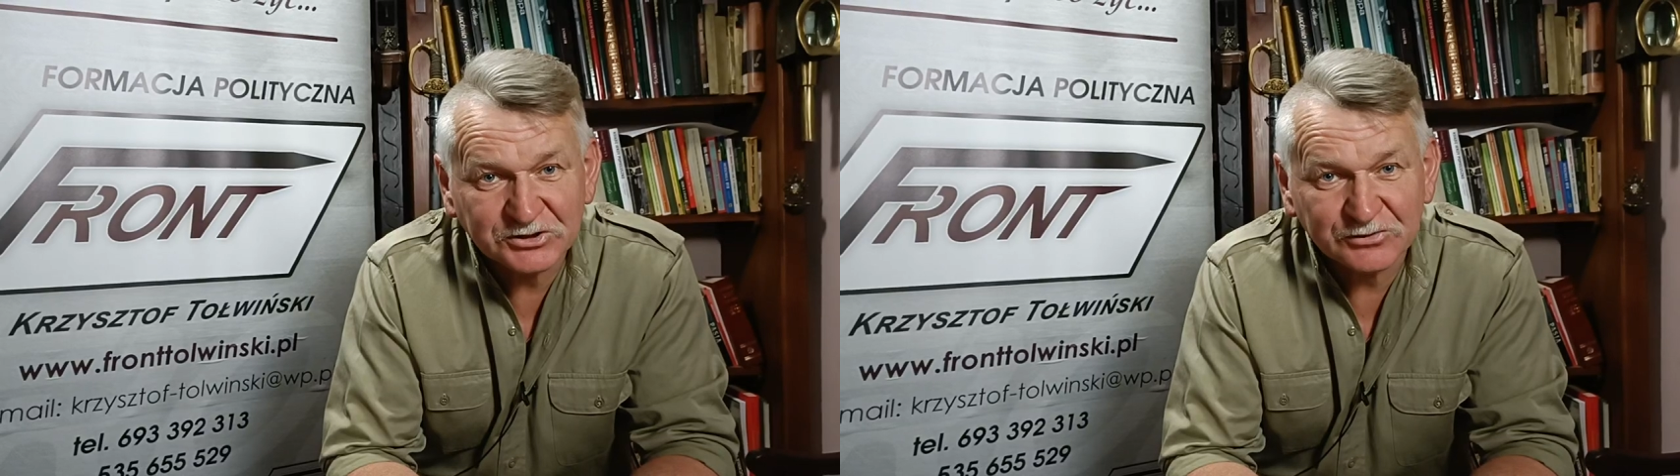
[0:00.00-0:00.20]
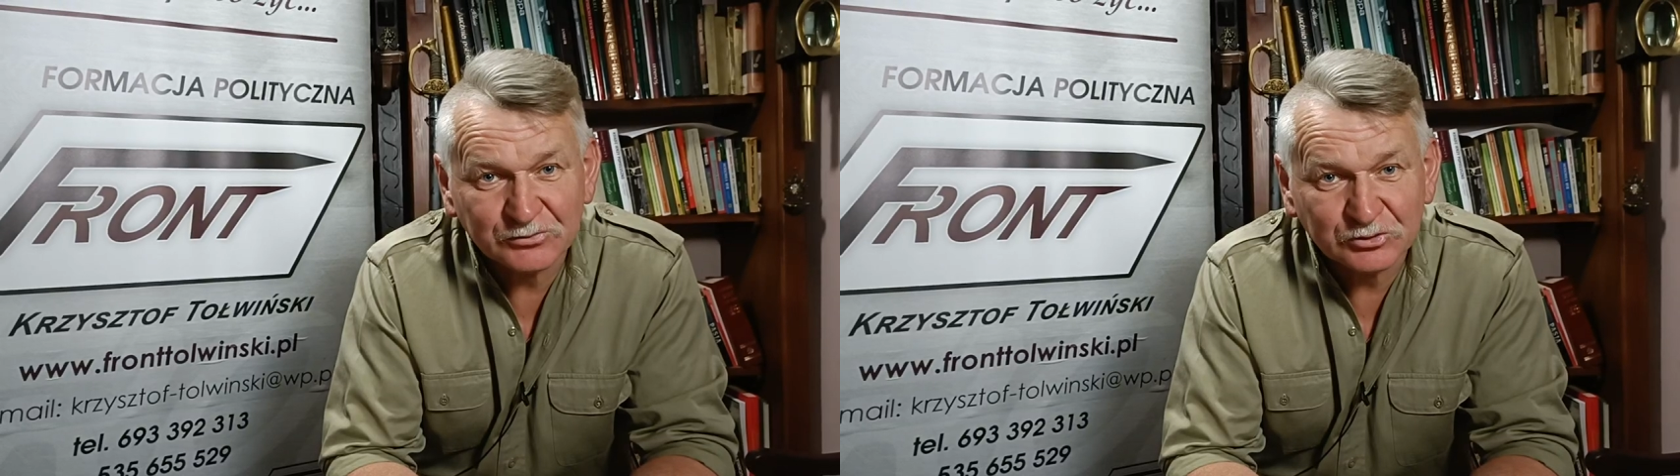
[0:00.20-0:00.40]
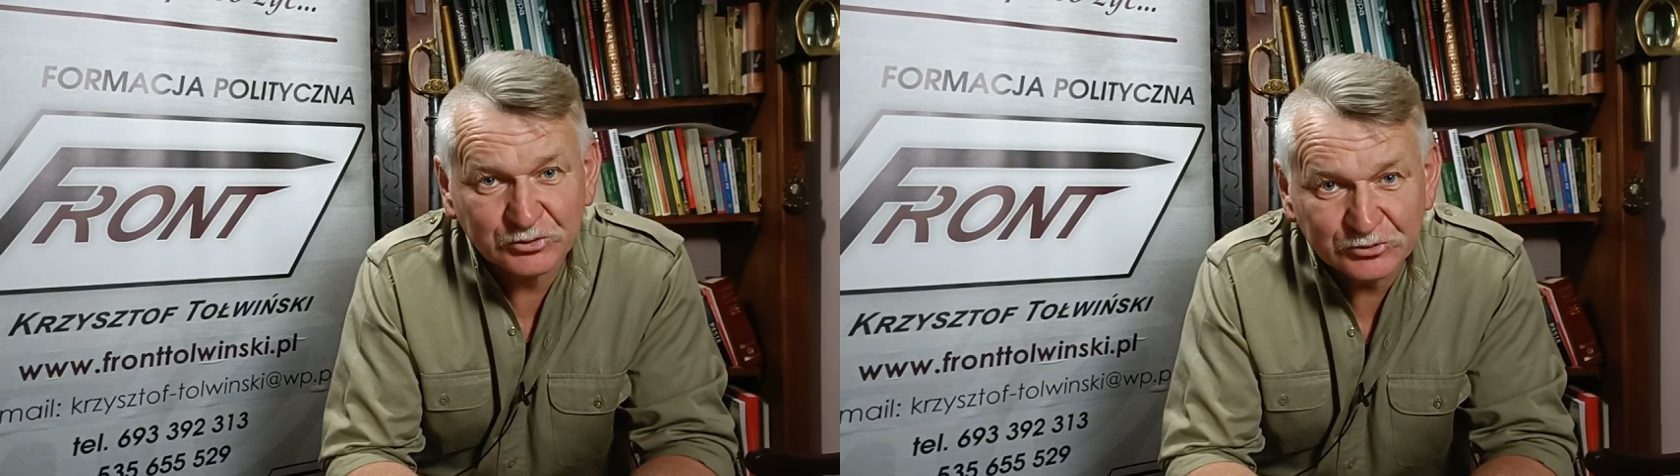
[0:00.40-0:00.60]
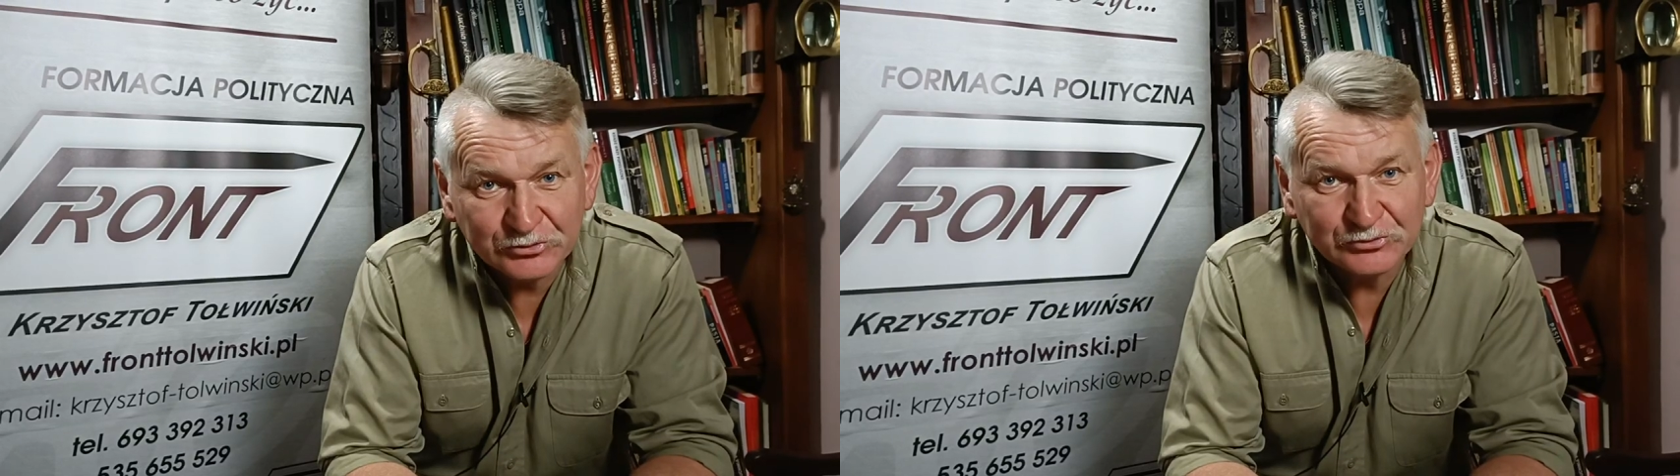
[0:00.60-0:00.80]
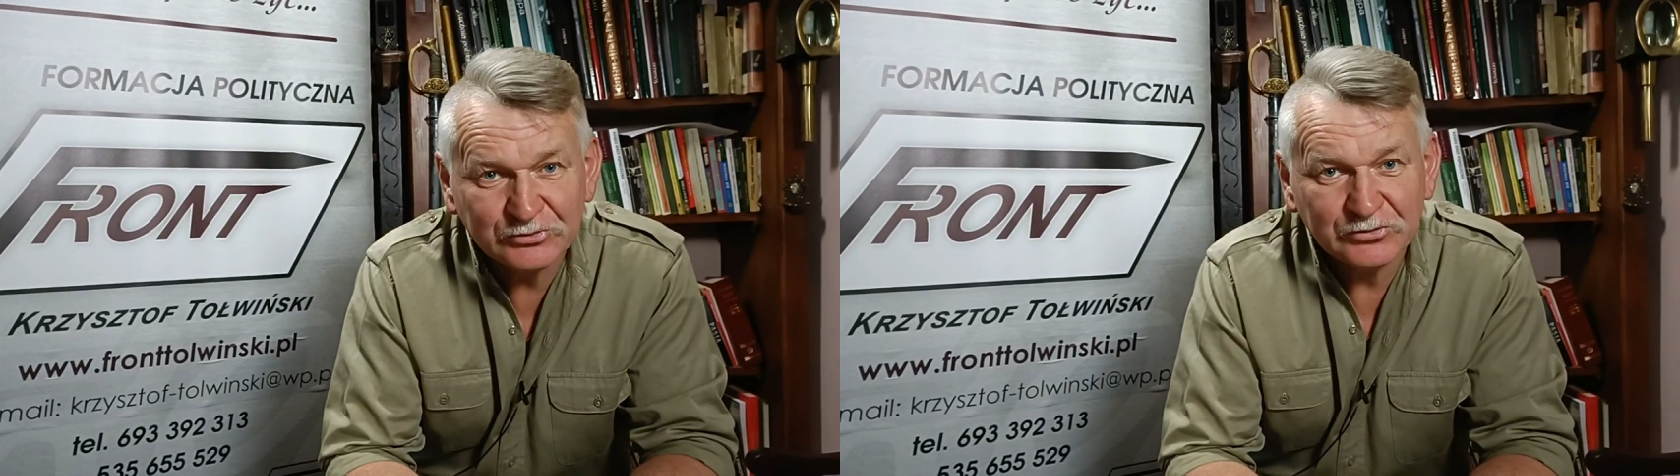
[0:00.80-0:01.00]
się
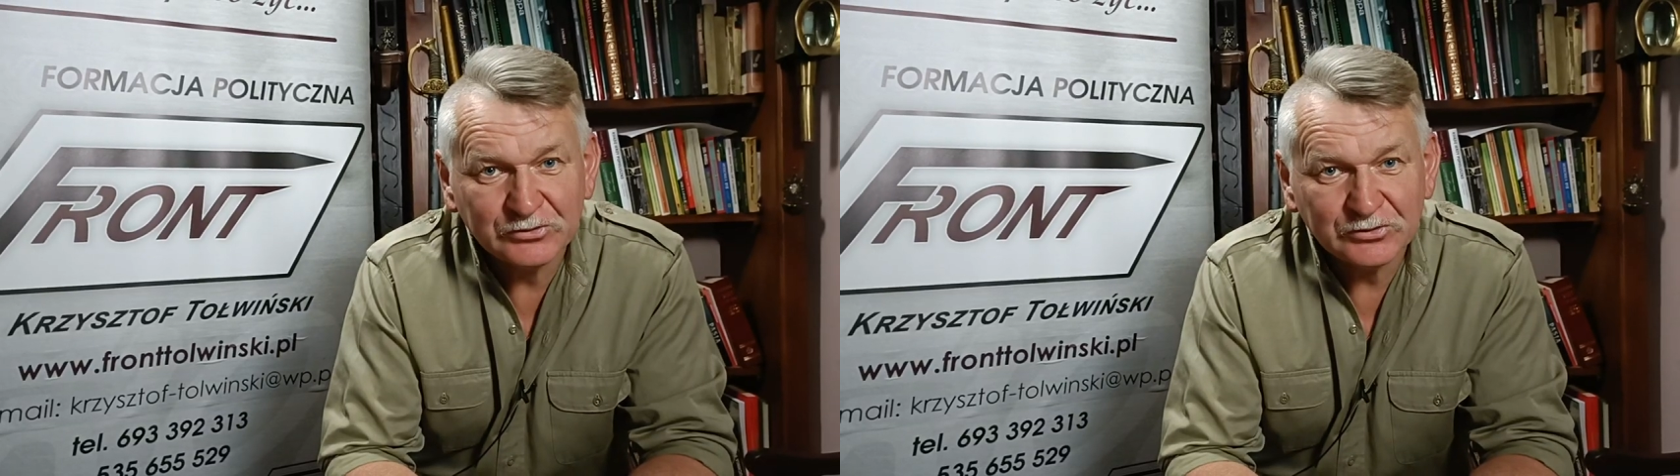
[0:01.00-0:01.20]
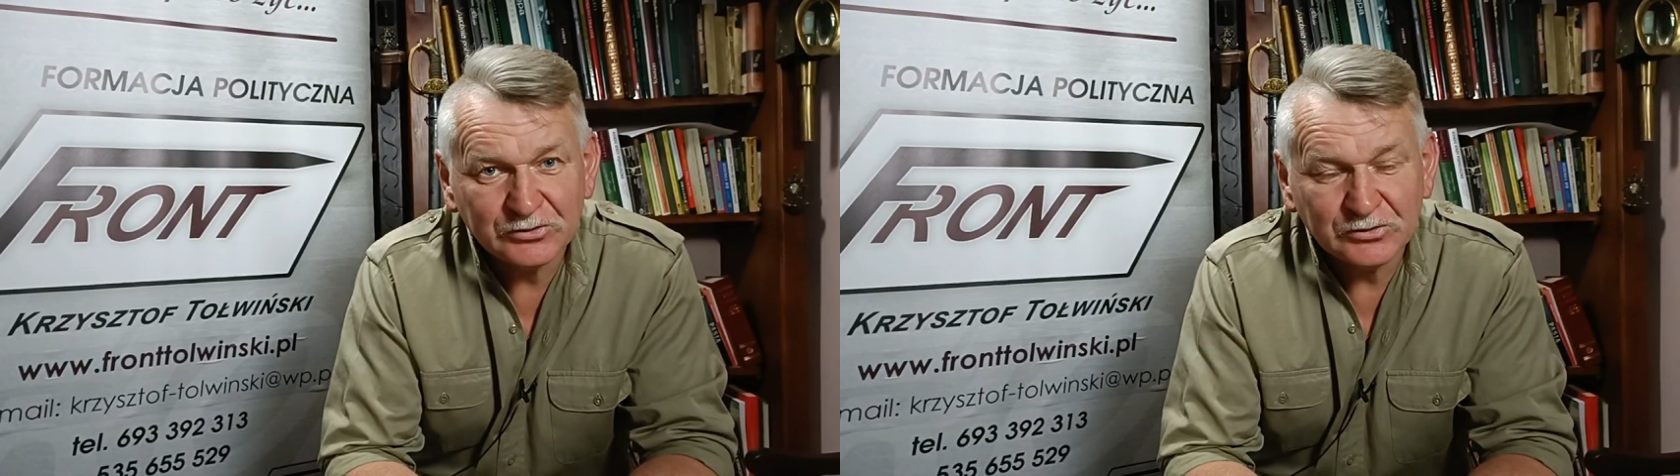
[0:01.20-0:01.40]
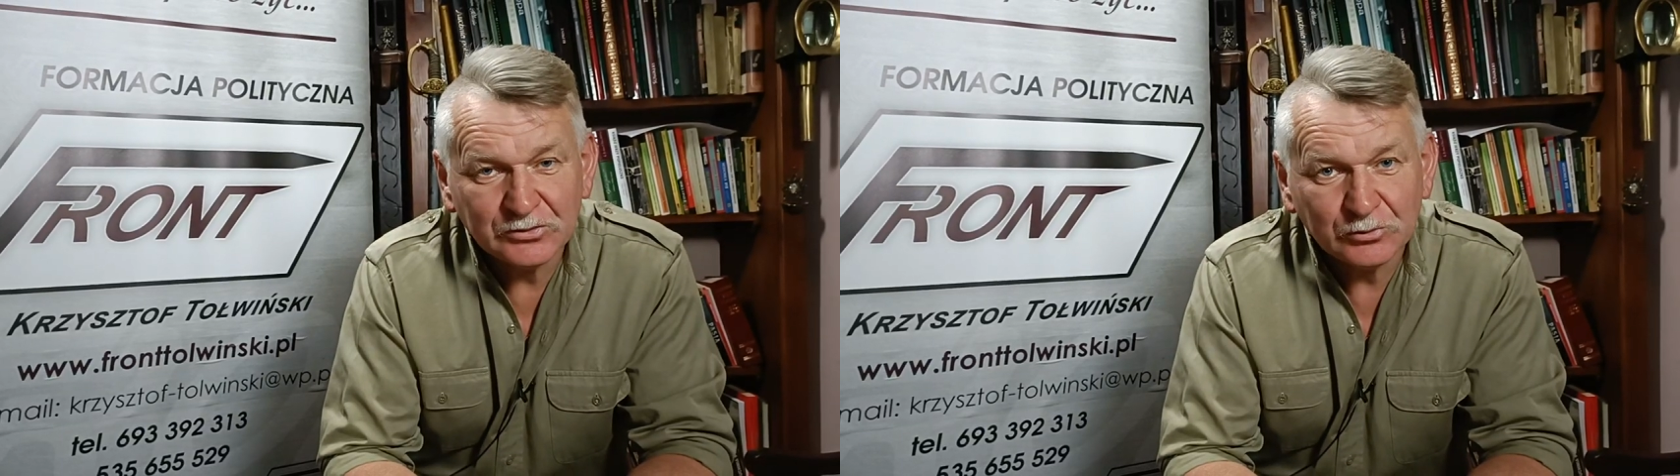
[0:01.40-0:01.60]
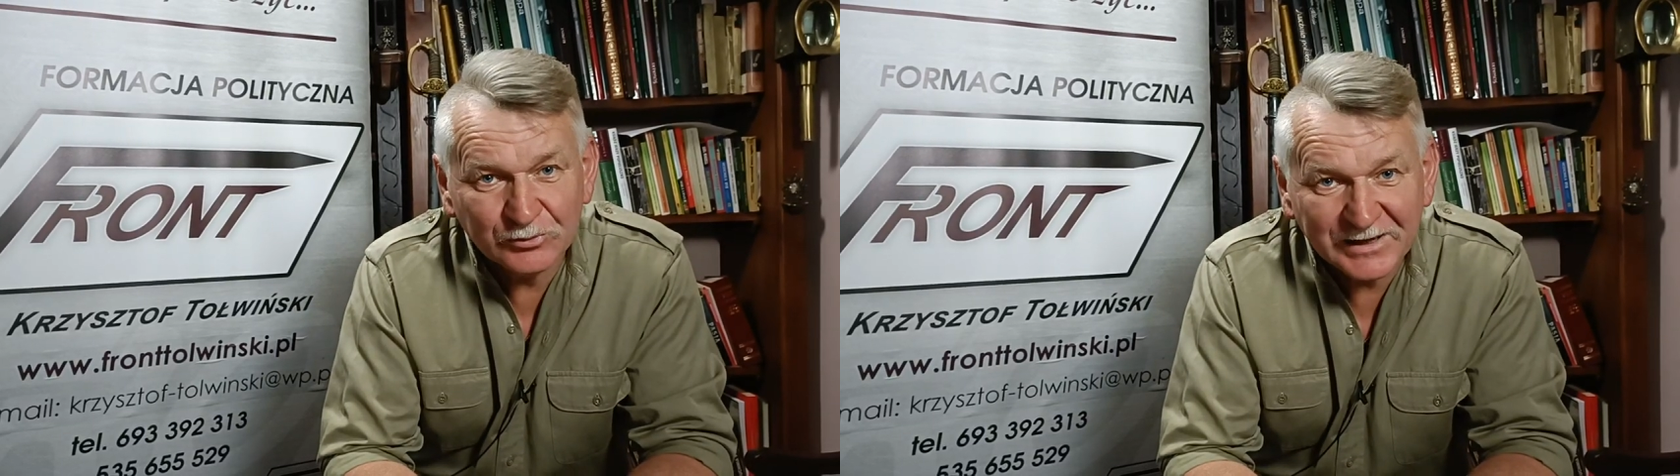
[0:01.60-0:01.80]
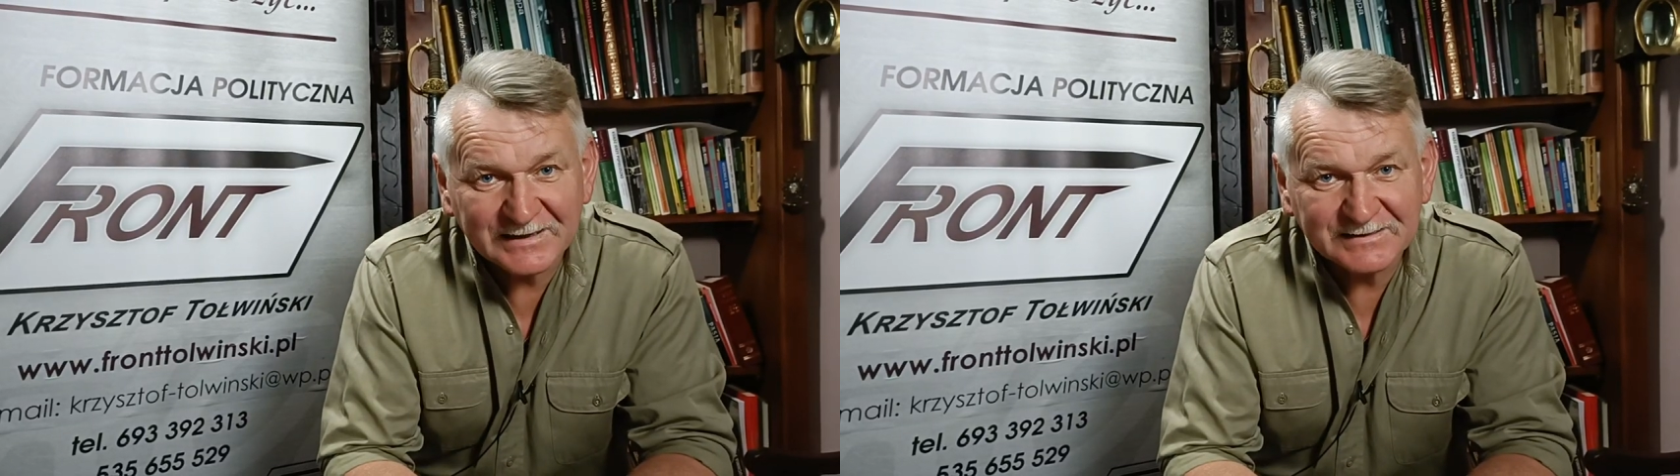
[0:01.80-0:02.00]
tu,
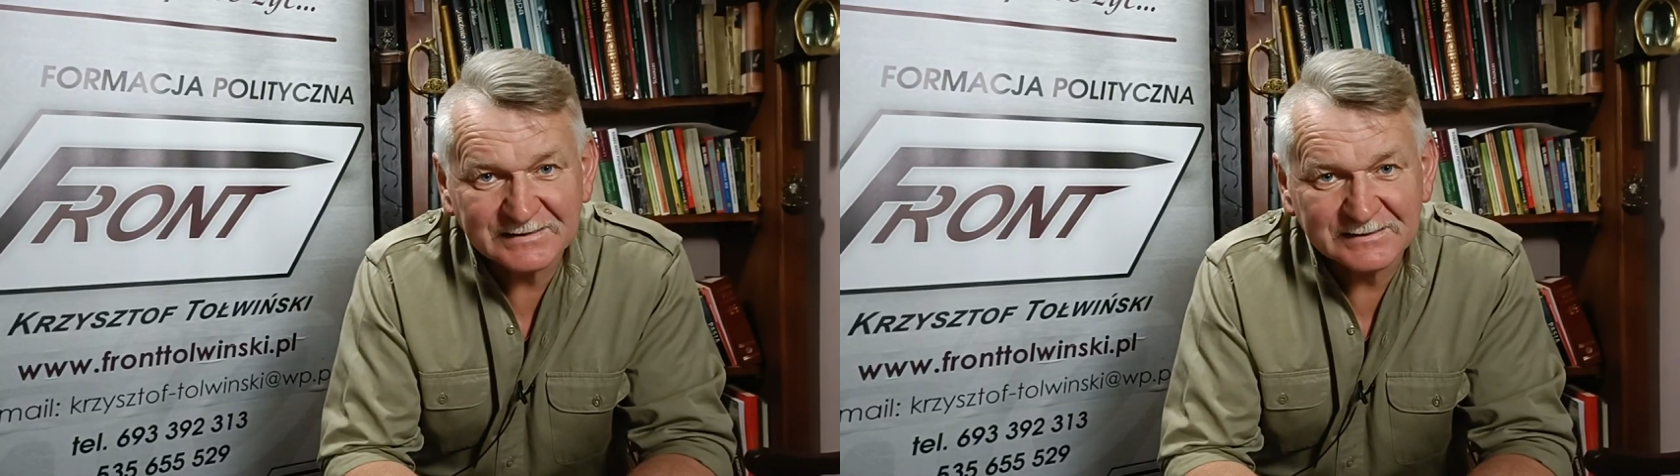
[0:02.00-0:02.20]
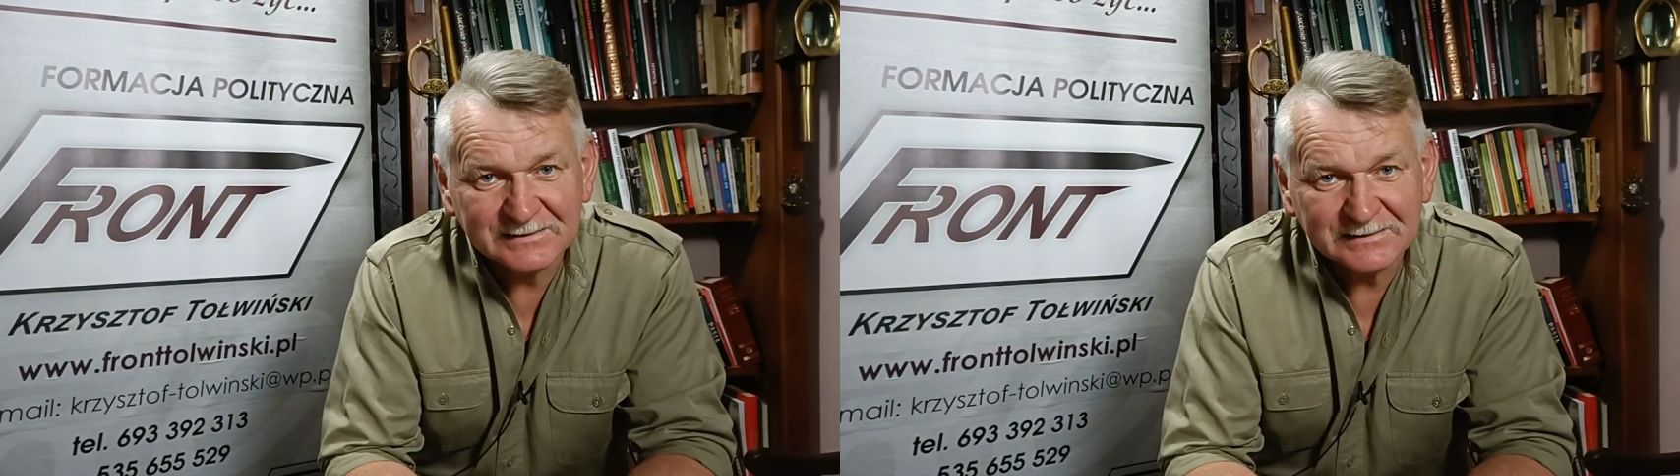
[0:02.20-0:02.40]
u nas,